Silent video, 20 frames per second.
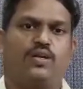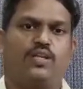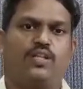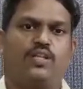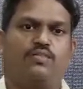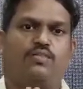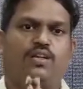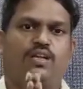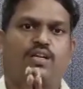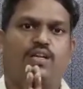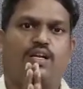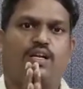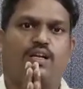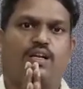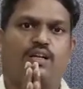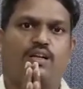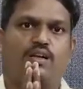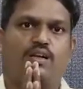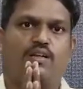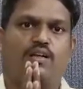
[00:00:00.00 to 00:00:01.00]
பணிந்து வேண்டி
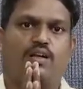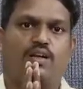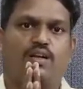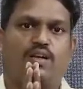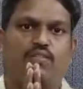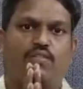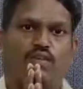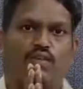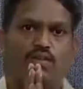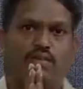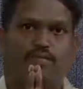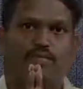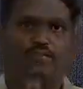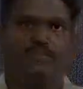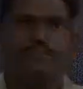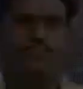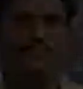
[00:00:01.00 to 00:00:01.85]
கேட்டுக்கிறேன் நன்றி வணக்கம்